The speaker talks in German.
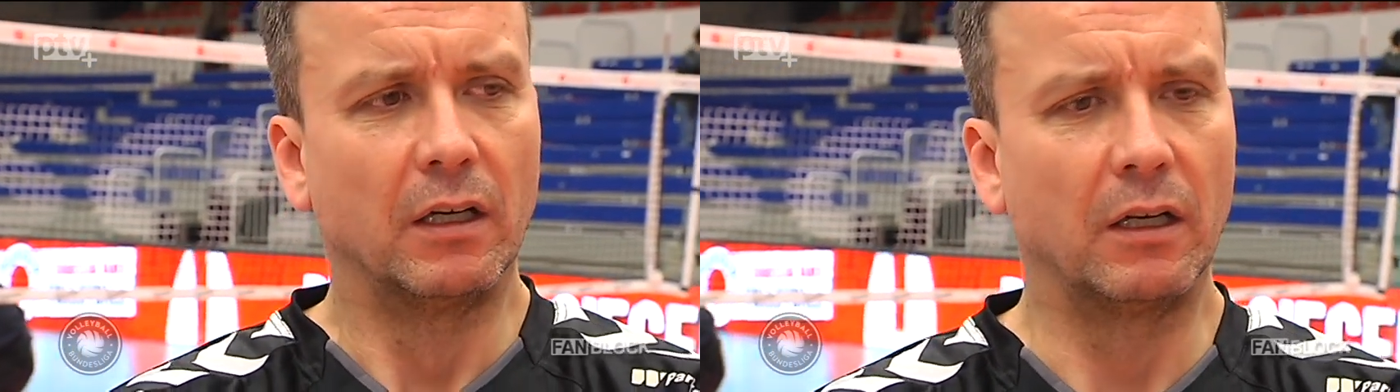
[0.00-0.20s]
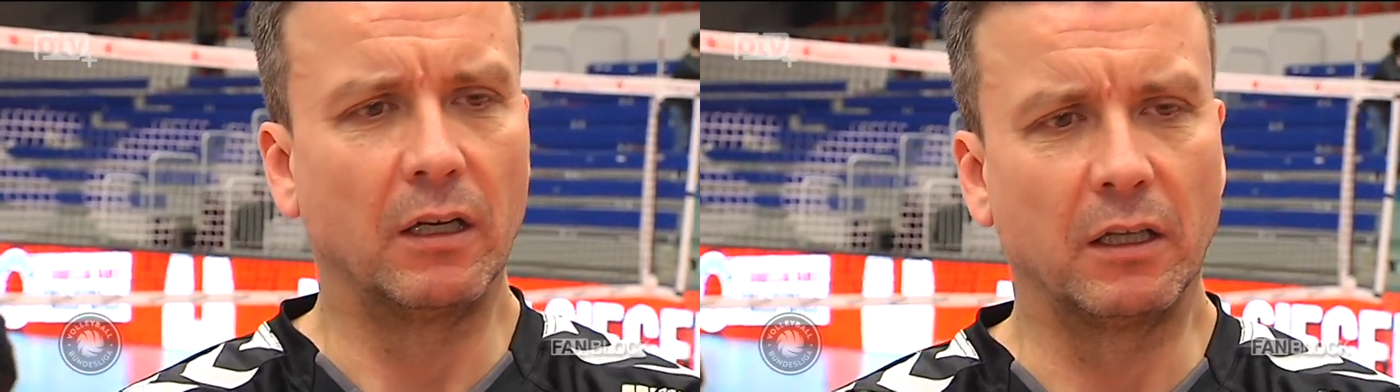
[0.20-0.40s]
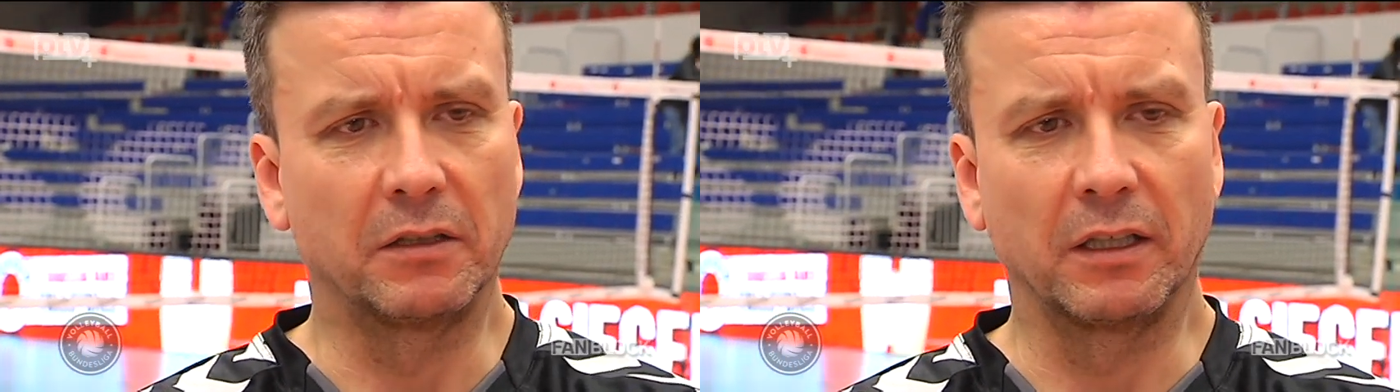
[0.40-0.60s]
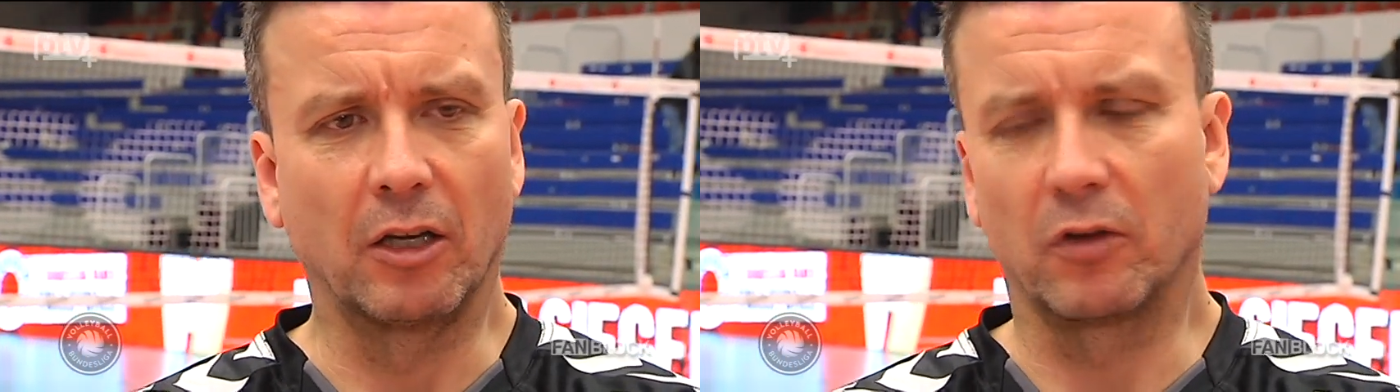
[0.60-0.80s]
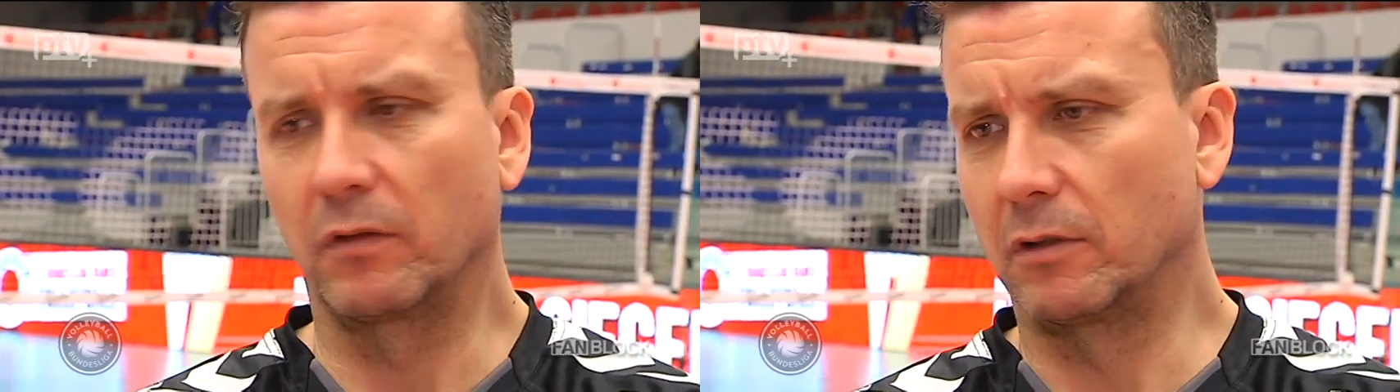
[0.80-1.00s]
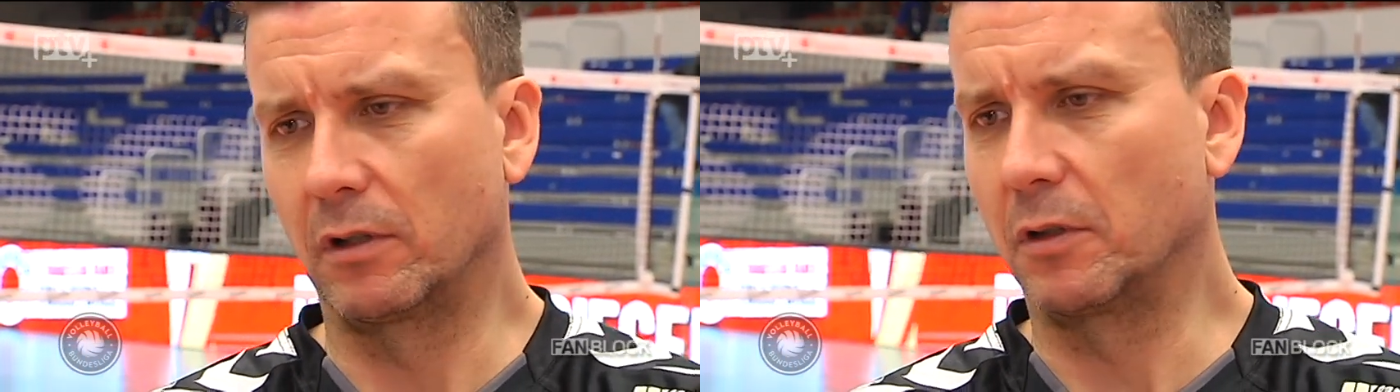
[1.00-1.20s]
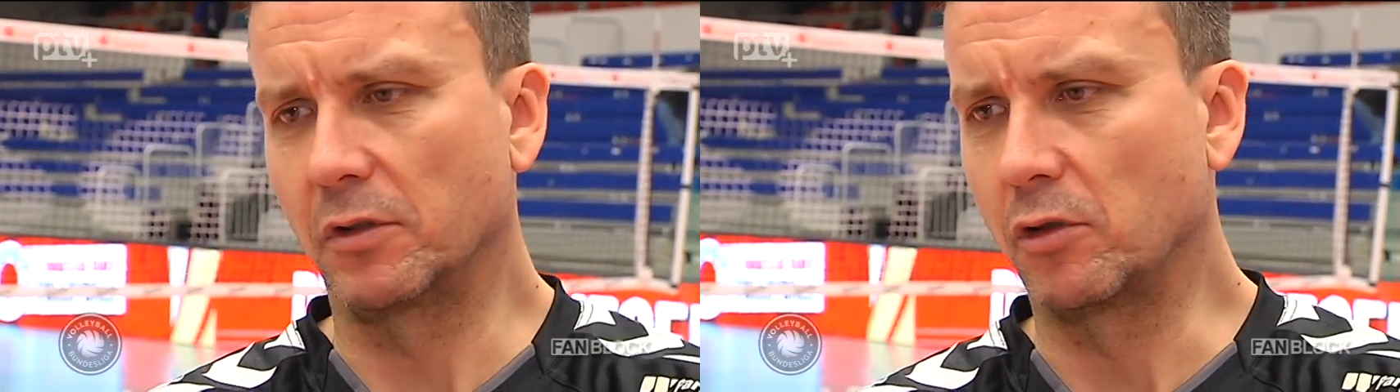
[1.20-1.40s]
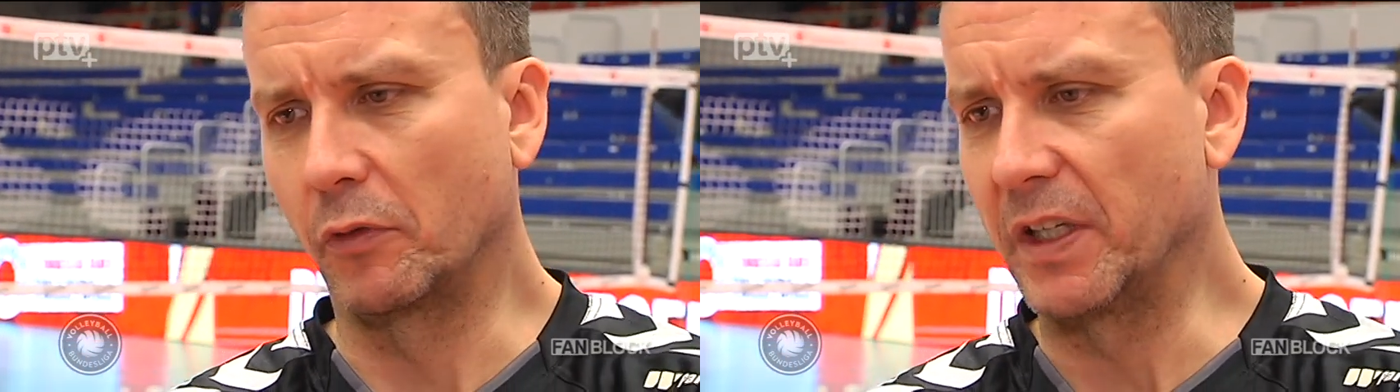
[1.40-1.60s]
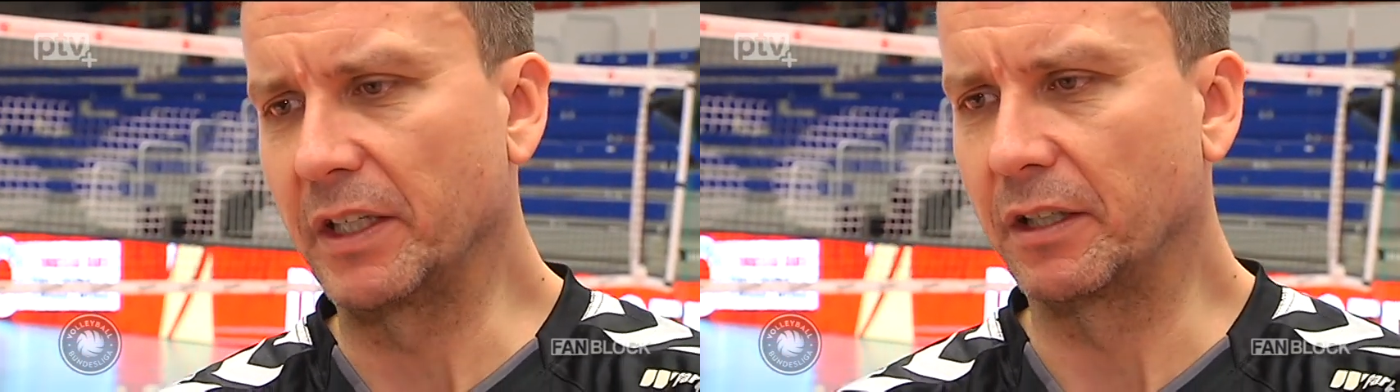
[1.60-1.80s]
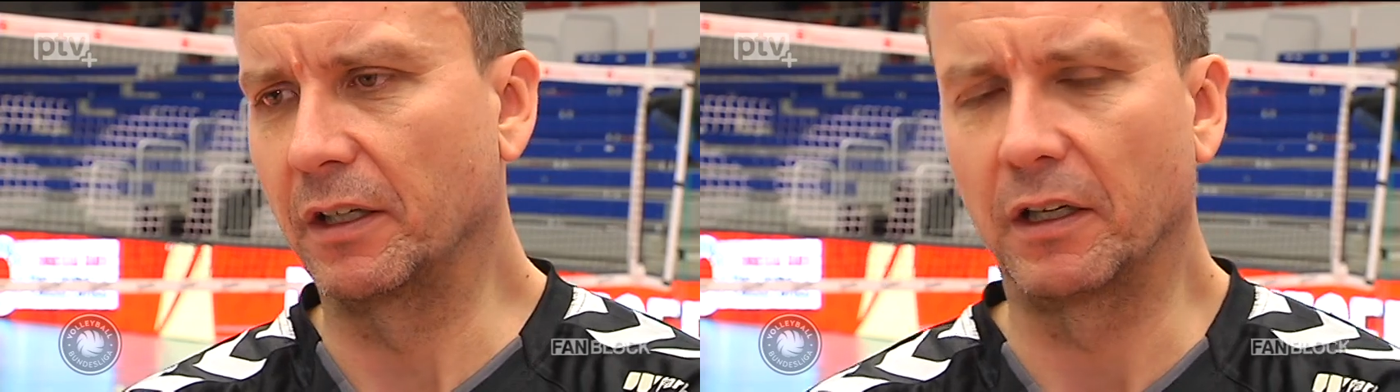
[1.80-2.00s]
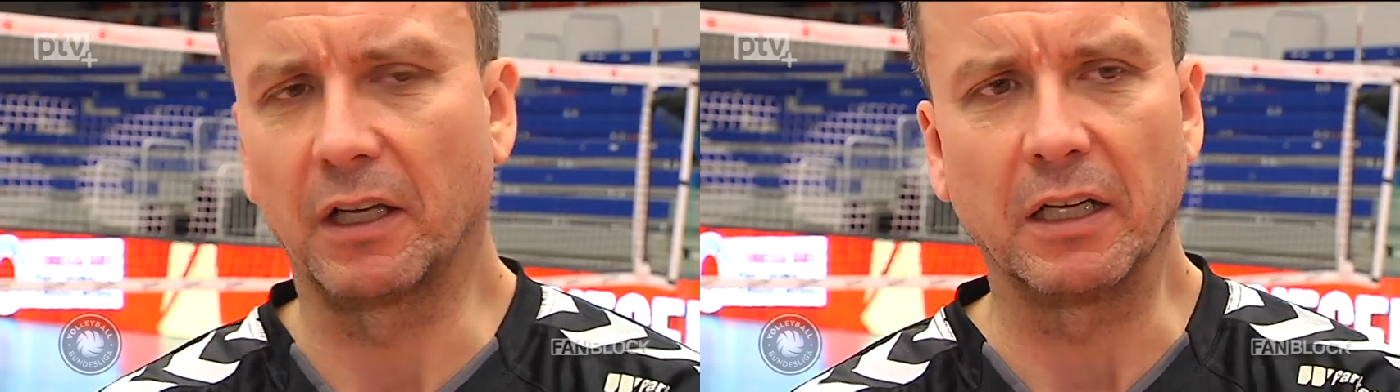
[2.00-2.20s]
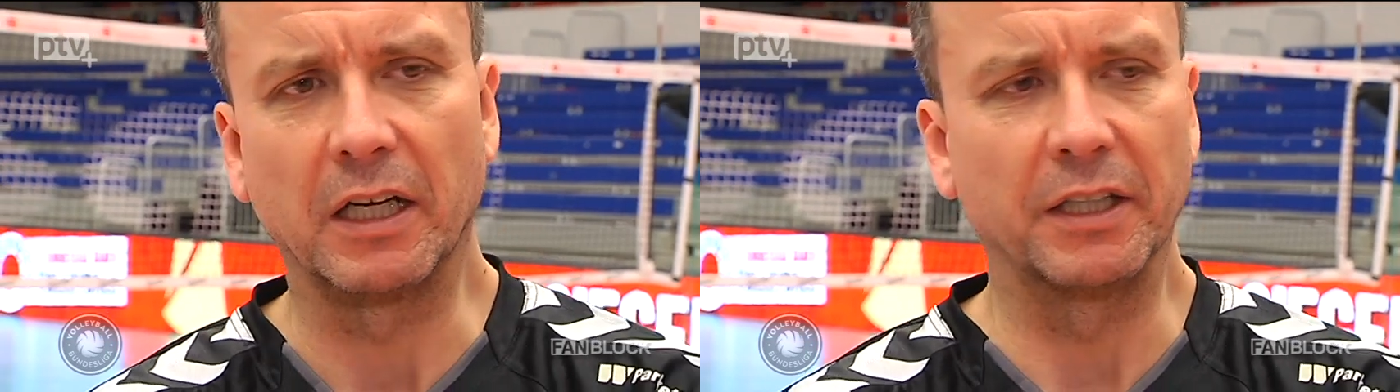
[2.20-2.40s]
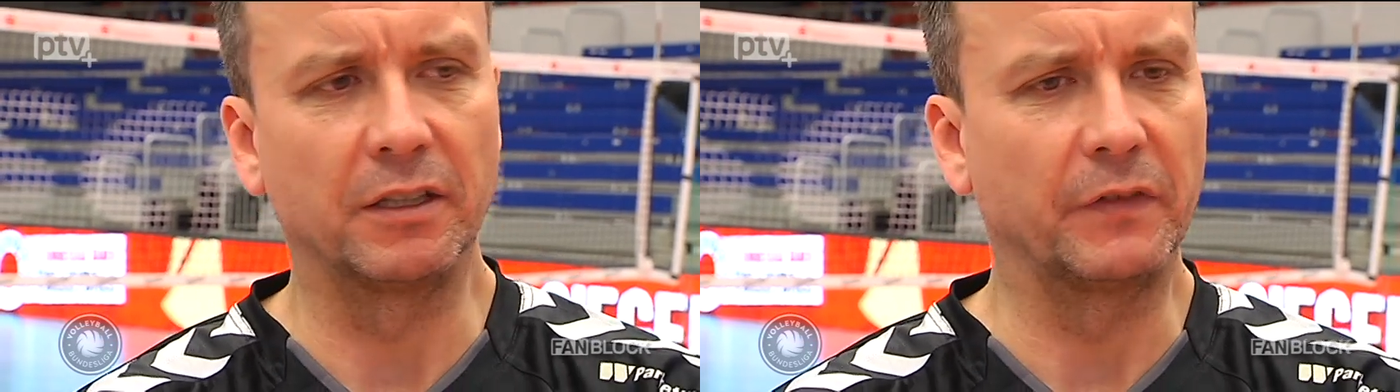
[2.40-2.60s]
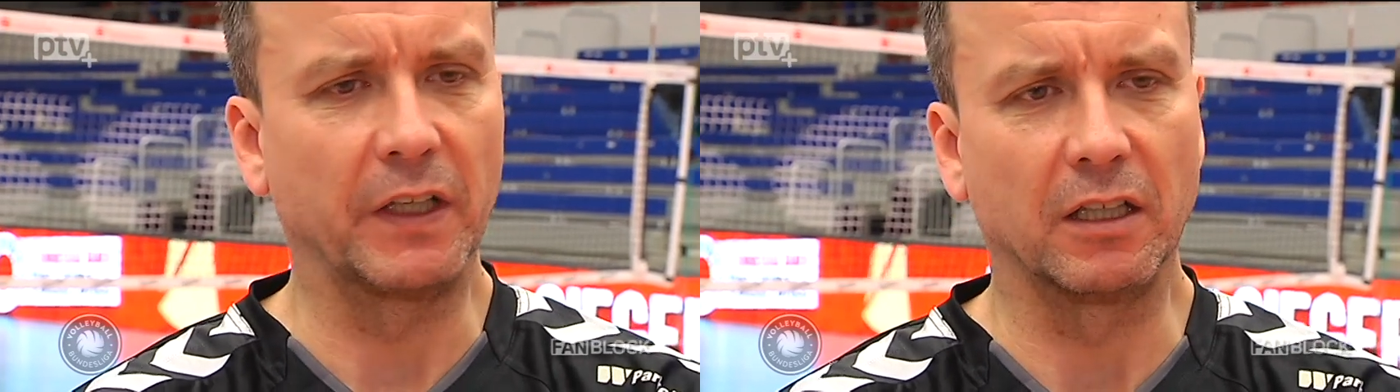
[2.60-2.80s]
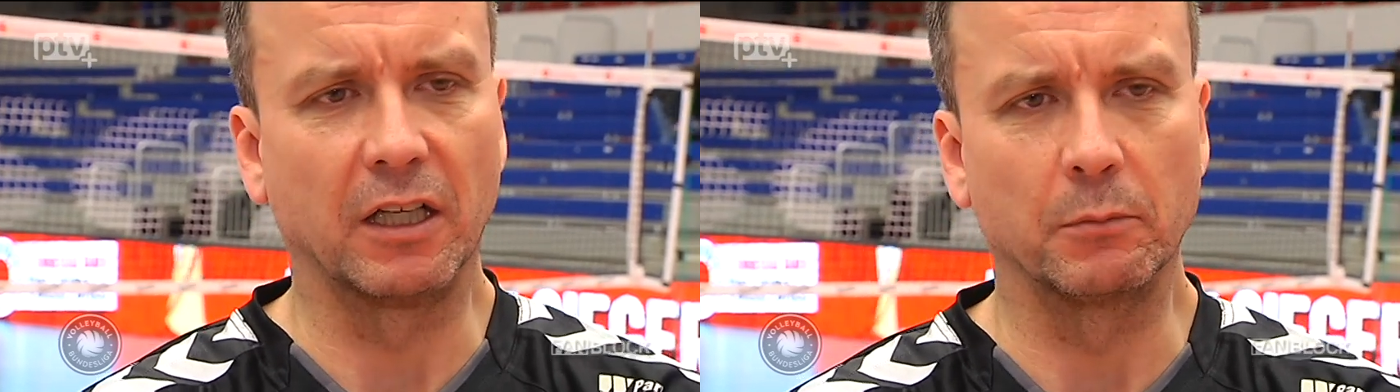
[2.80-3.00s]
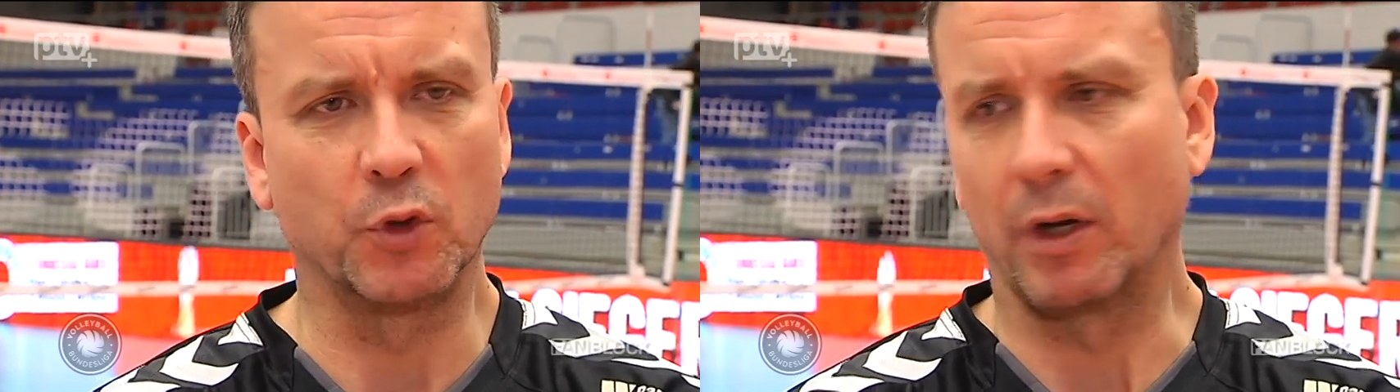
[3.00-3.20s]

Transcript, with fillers: äh, dann auch, äh, so wie ich, Krankheiten entwickelt haben.